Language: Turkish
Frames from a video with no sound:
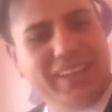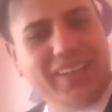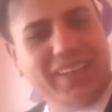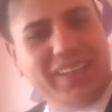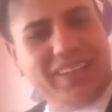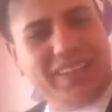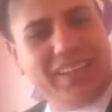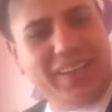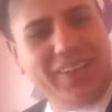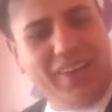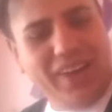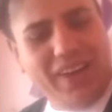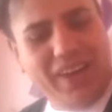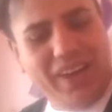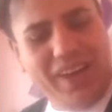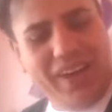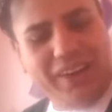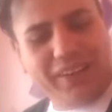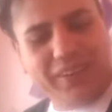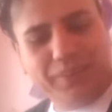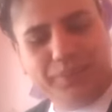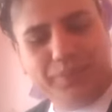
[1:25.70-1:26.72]
kiraz
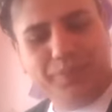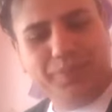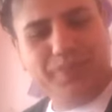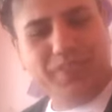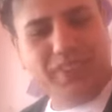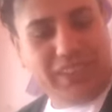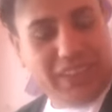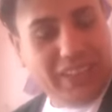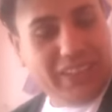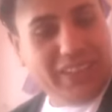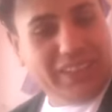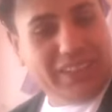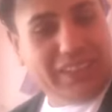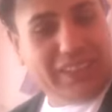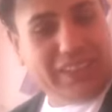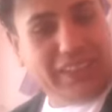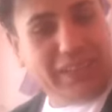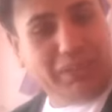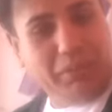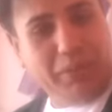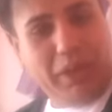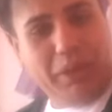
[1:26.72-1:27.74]
severler. Canınızı
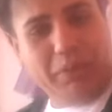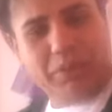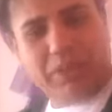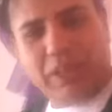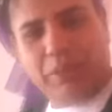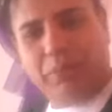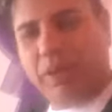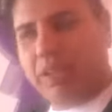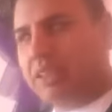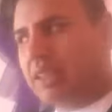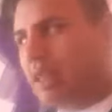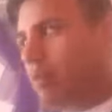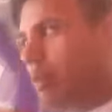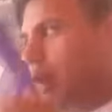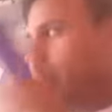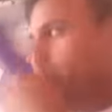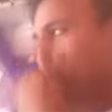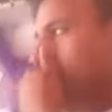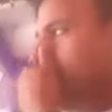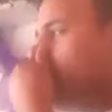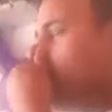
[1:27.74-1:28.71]
sıkmayalım sabah sabah.